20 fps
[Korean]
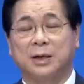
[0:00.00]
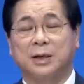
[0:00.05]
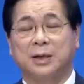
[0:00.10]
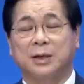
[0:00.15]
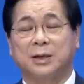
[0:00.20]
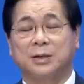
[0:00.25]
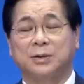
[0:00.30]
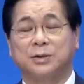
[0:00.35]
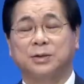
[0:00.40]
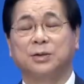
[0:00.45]

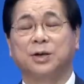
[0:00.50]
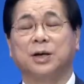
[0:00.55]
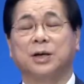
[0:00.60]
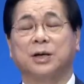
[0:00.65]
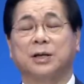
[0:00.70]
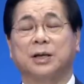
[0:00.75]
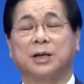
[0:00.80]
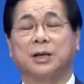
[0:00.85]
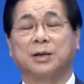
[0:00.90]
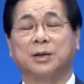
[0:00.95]
서 있게
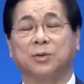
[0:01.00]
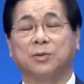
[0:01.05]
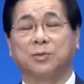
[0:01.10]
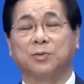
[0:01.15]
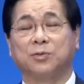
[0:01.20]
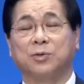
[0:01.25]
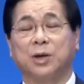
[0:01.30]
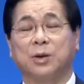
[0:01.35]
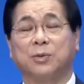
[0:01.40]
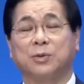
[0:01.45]
된
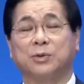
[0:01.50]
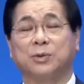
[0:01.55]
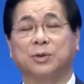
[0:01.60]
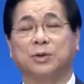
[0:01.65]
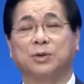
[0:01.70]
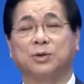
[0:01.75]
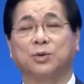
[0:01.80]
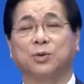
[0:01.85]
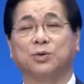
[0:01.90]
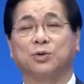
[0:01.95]
우리의 모습을
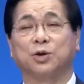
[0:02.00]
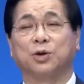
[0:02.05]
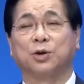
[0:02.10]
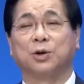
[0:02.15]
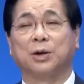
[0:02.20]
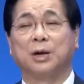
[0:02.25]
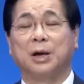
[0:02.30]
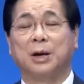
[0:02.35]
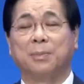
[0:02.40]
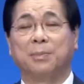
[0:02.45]
종종
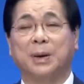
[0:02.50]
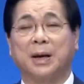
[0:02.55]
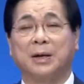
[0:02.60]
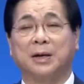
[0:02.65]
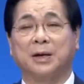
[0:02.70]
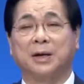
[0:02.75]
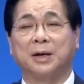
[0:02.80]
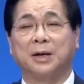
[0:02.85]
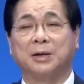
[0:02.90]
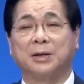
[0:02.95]

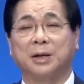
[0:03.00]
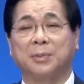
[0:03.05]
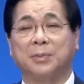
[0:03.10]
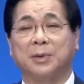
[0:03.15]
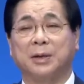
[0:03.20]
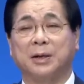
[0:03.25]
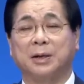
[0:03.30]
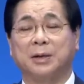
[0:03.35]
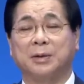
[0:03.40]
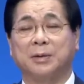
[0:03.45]
발견하게
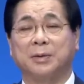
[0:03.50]
됩니다.